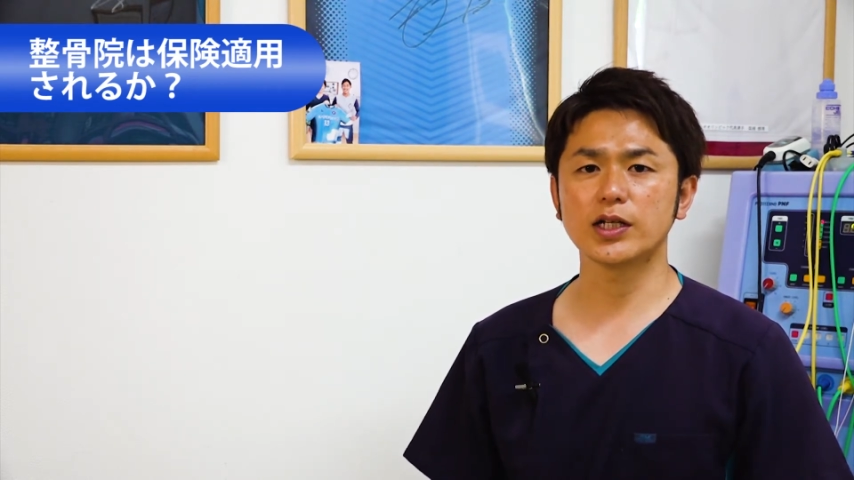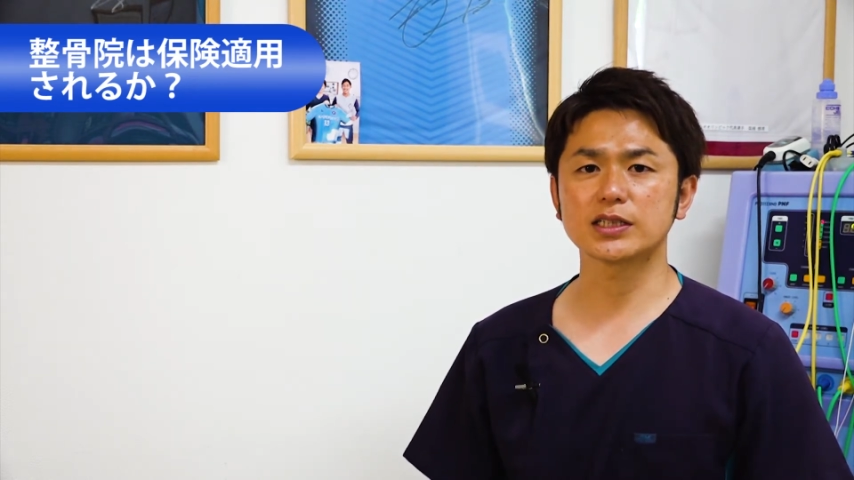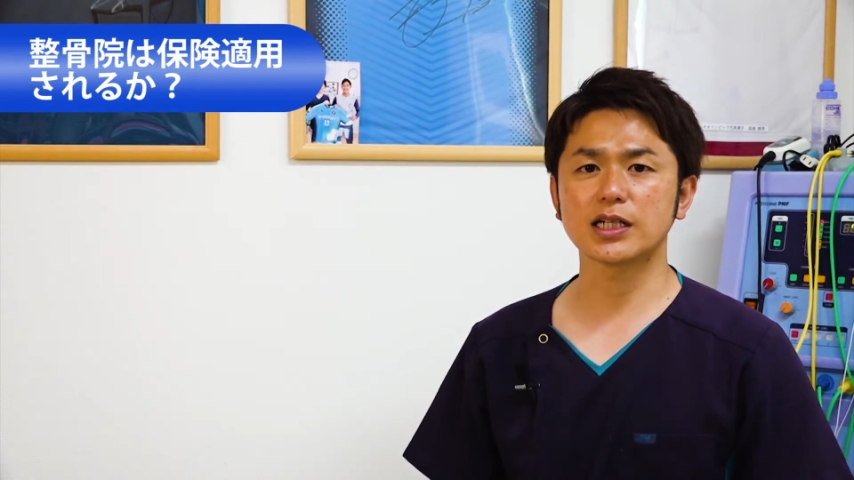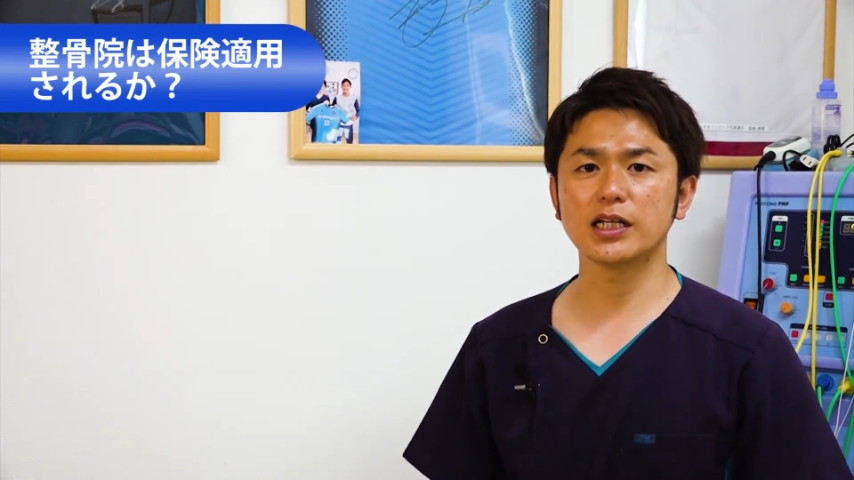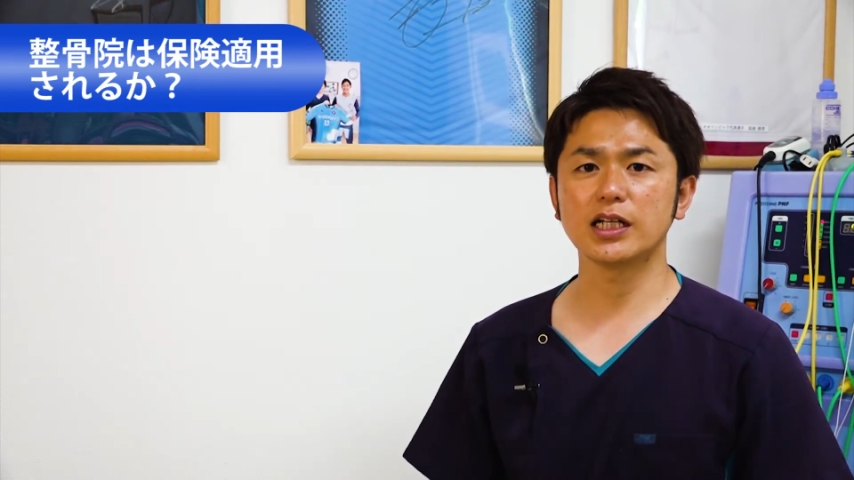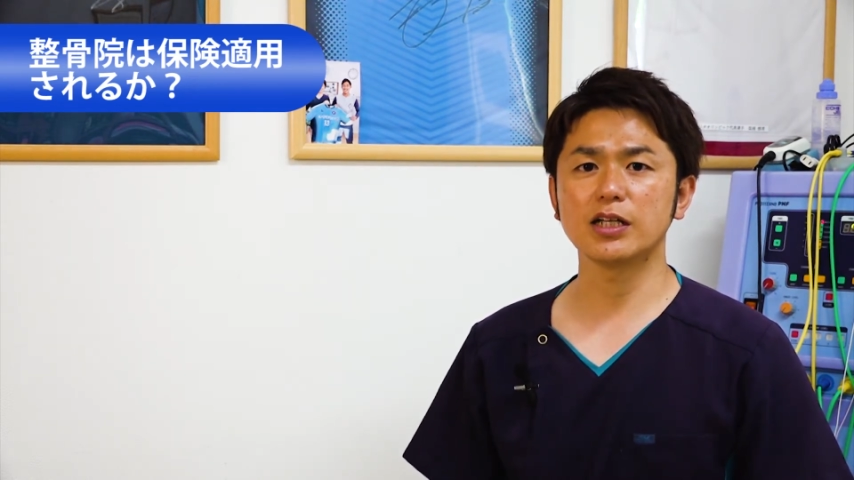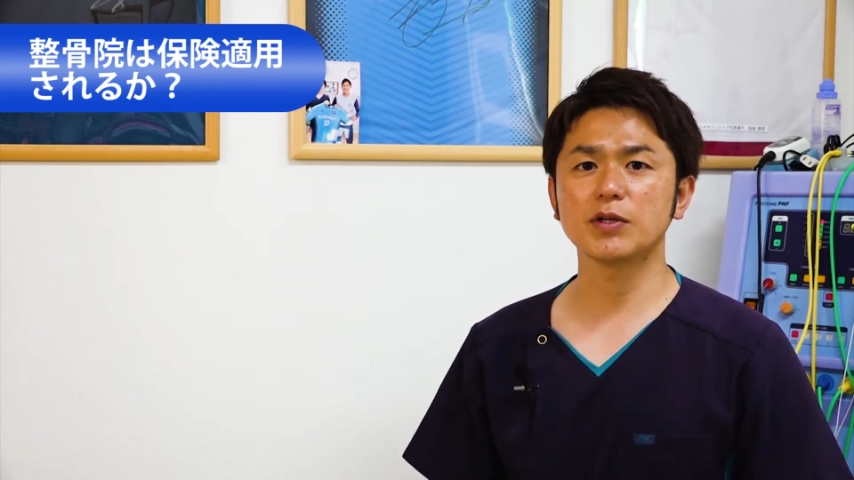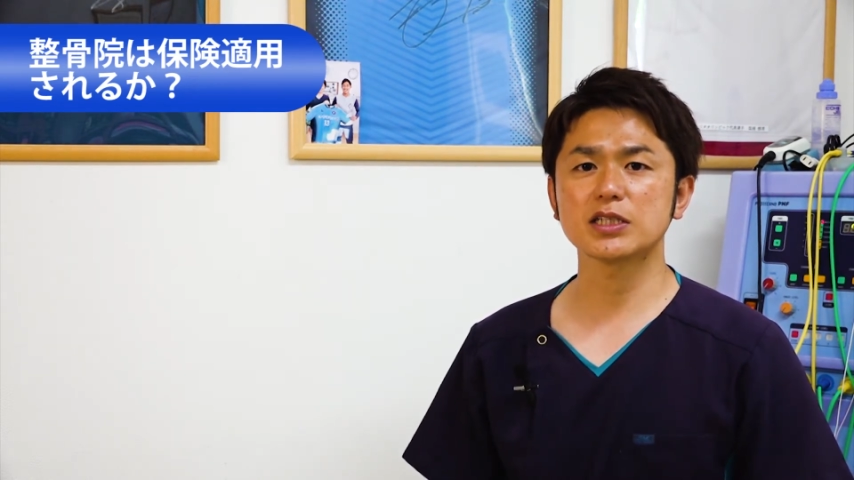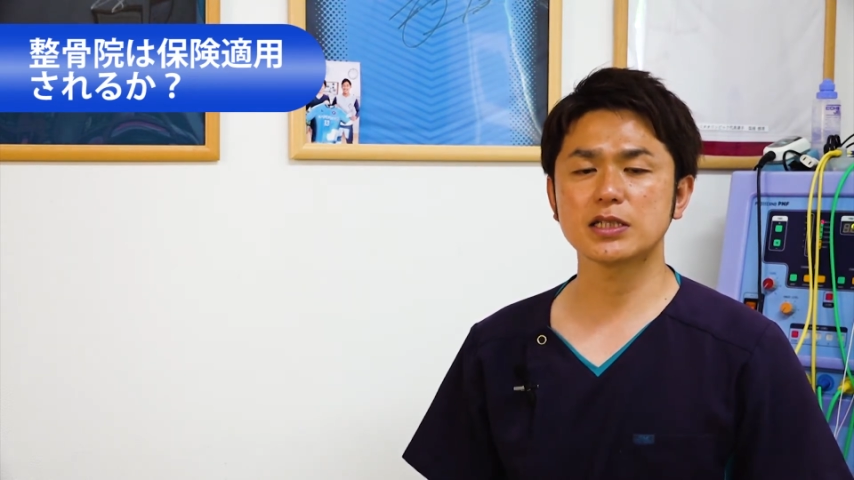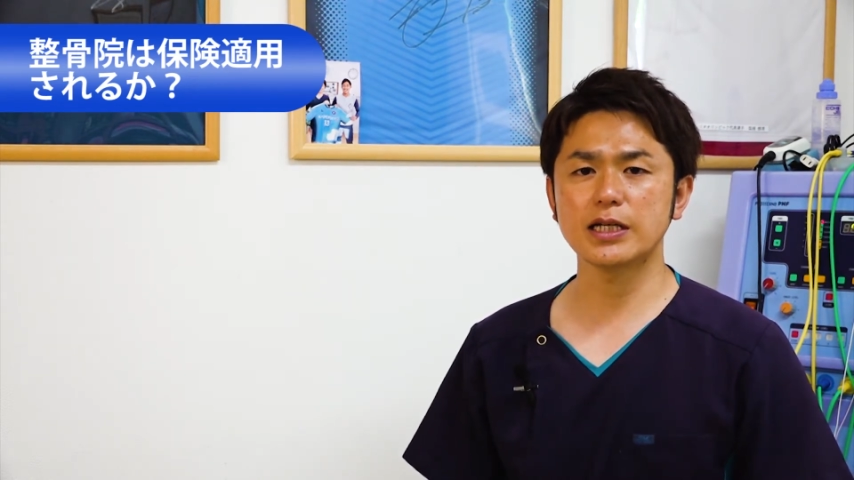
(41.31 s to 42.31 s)
う扱いになり
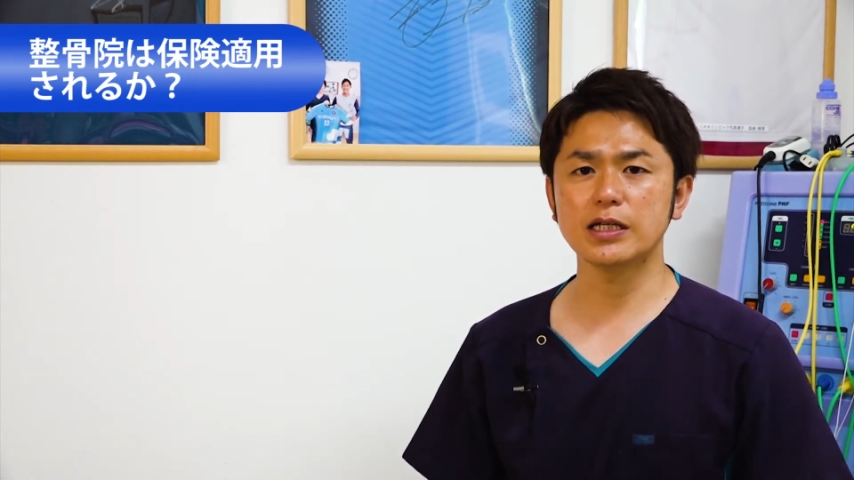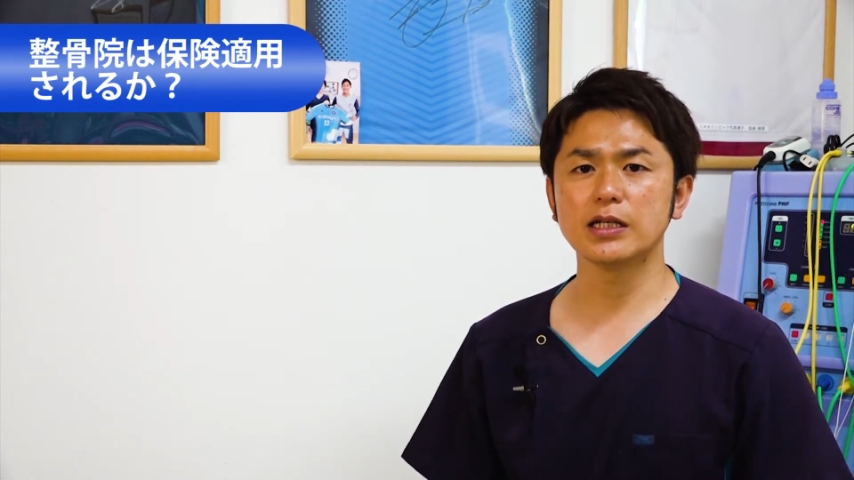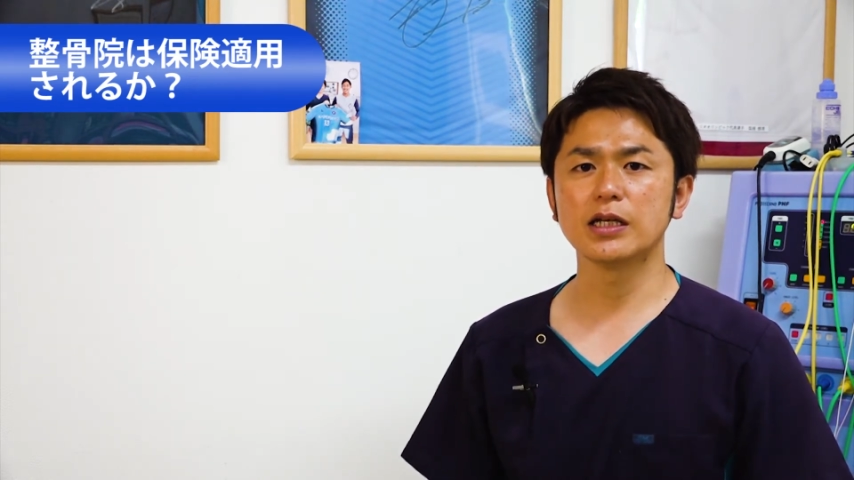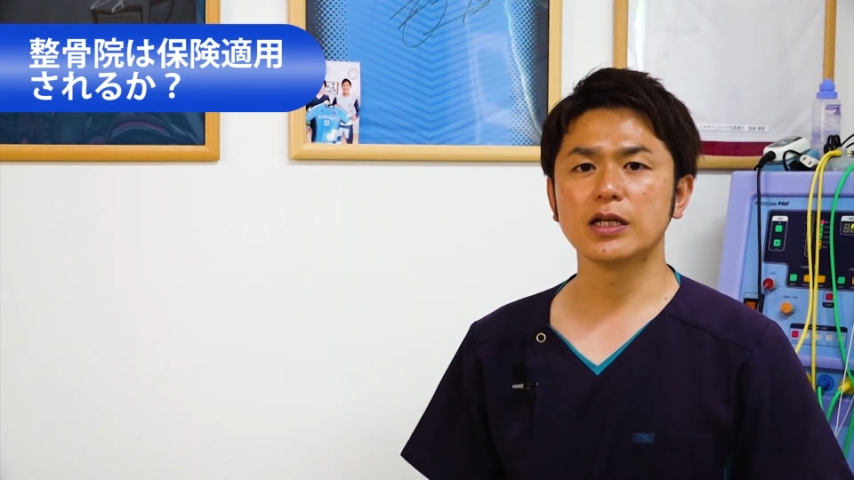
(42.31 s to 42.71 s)
まして